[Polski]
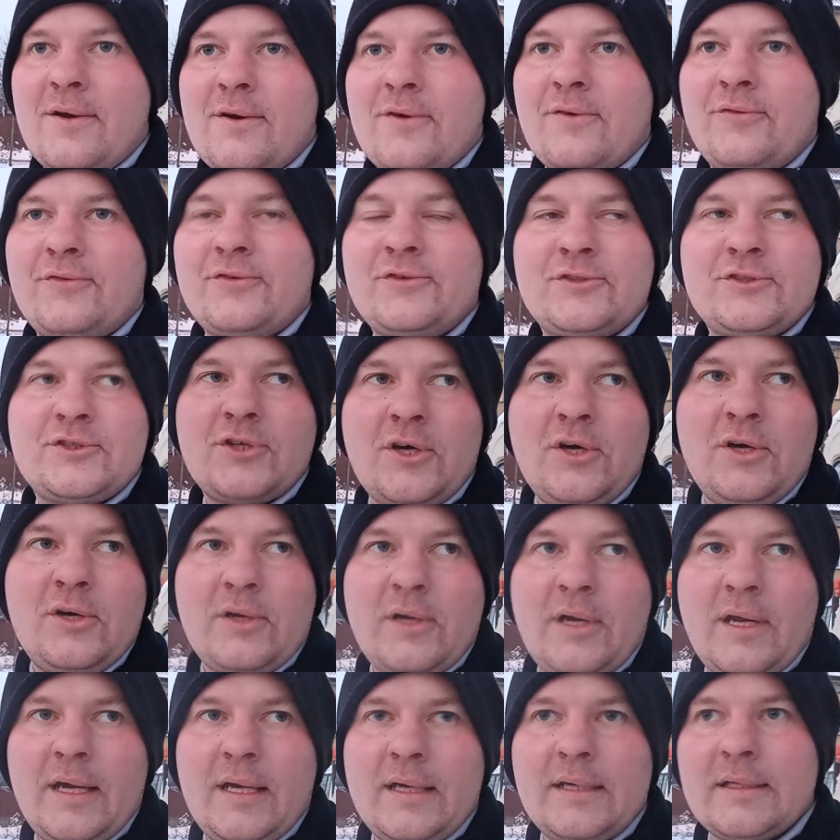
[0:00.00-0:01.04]

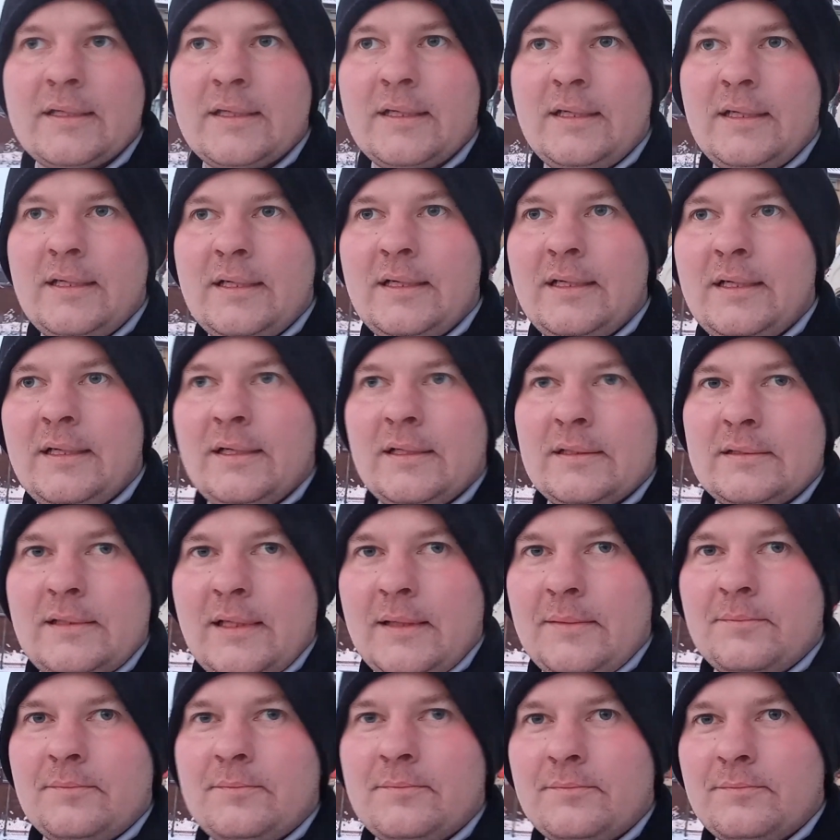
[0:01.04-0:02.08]
Wczoraj e,
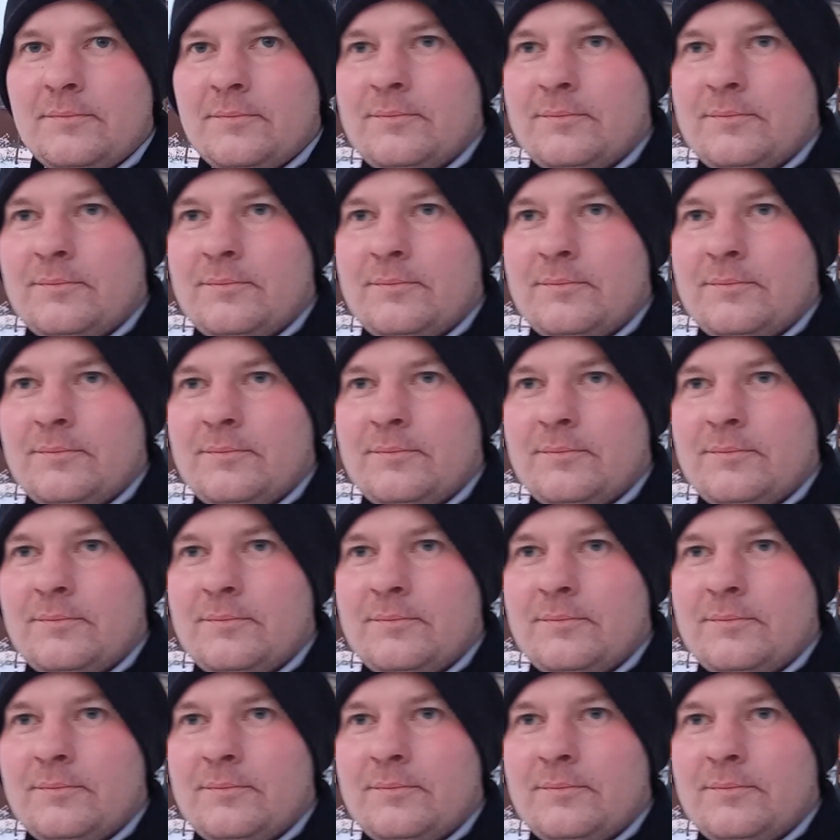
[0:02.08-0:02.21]
tam